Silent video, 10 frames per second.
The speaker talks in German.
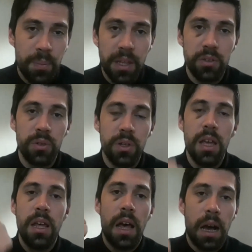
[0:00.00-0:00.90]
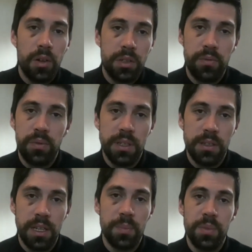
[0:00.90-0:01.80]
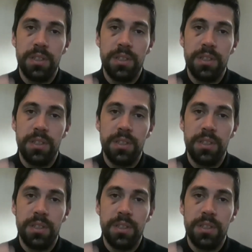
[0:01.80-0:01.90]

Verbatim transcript: Person außer für sich selbst.